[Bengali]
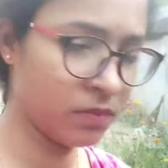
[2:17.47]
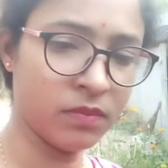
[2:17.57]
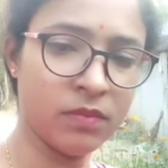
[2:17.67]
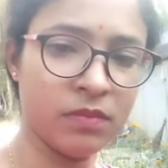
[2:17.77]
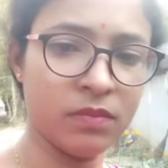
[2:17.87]

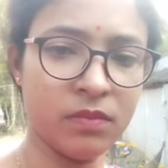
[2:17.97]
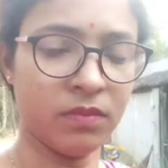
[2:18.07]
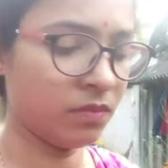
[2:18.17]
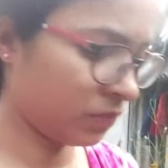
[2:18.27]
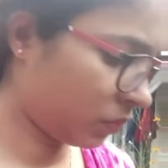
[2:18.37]
এই
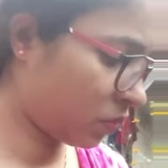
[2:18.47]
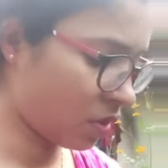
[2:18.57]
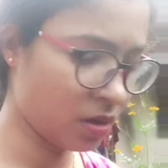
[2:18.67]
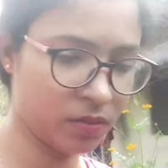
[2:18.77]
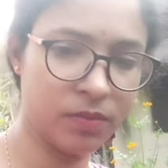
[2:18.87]
দেখো
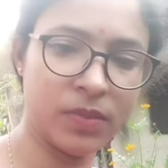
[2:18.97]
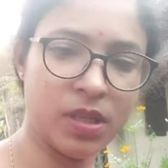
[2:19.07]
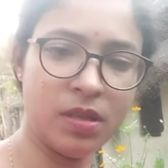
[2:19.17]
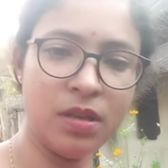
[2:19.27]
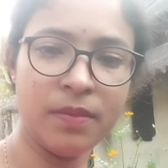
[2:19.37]
আমি একদম
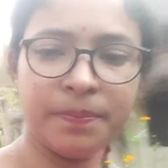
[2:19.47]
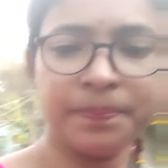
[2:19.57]
রেডি